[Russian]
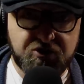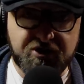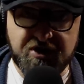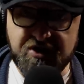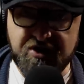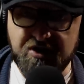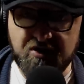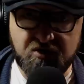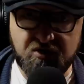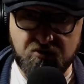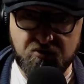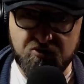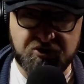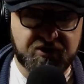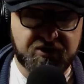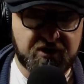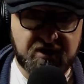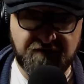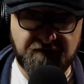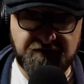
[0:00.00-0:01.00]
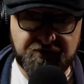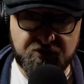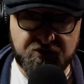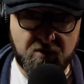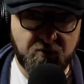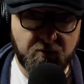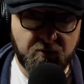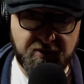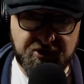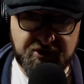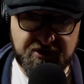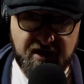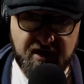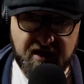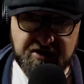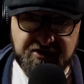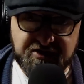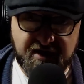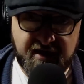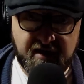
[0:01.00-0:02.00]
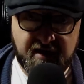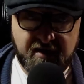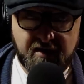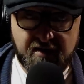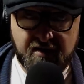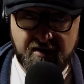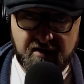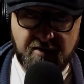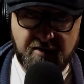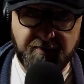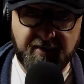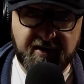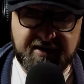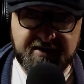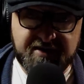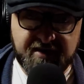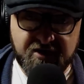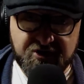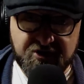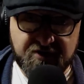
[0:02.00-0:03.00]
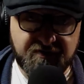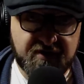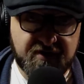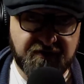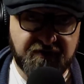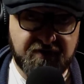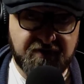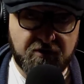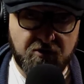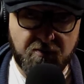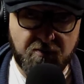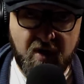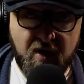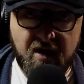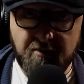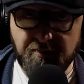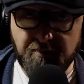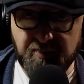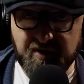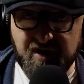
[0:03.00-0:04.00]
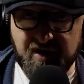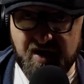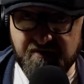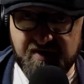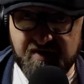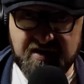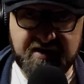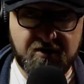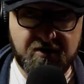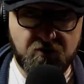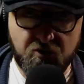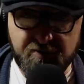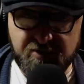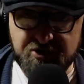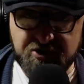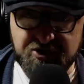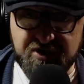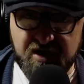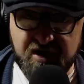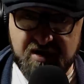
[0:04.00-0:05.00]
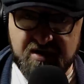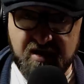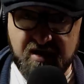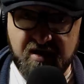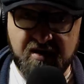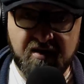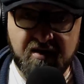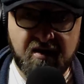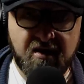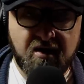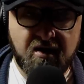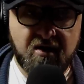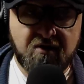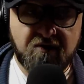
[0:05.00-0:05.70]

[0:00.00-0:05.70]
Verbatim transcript: уже не нужно ни в чем убеждать или поддерживать в нем правильные убеждения.